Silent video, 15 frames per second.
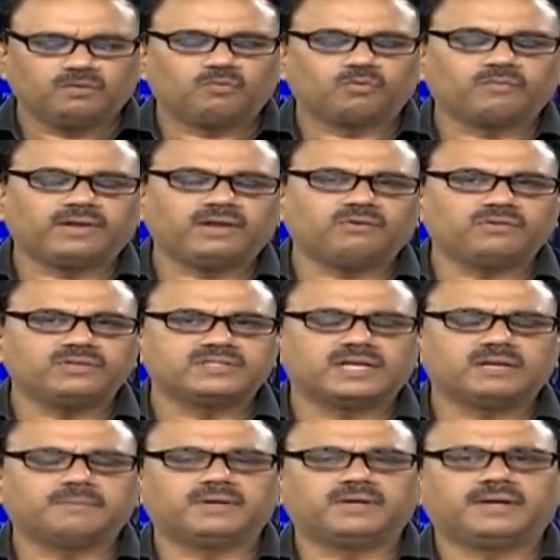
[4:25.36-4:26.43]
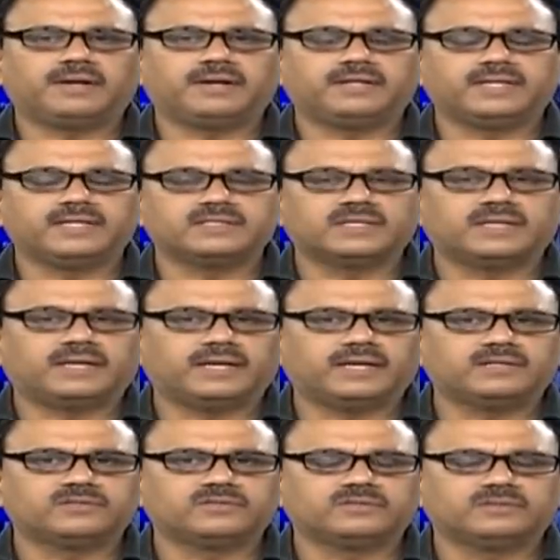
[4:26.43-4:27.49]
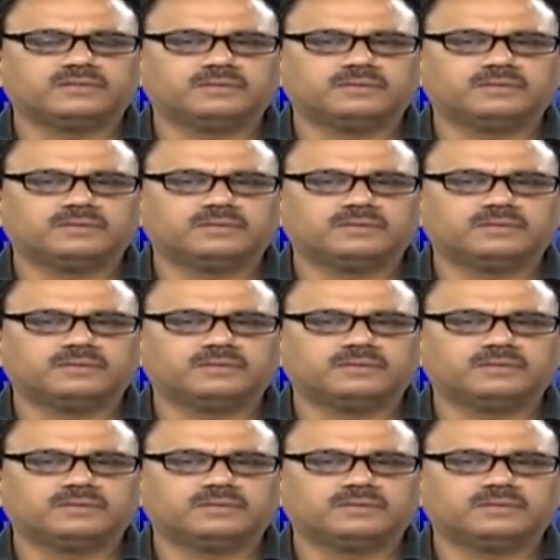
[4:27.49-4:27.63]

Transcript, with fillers: ఒకవేళ కొన్నిసార్లు మనం చేసే ట్రేడ్స్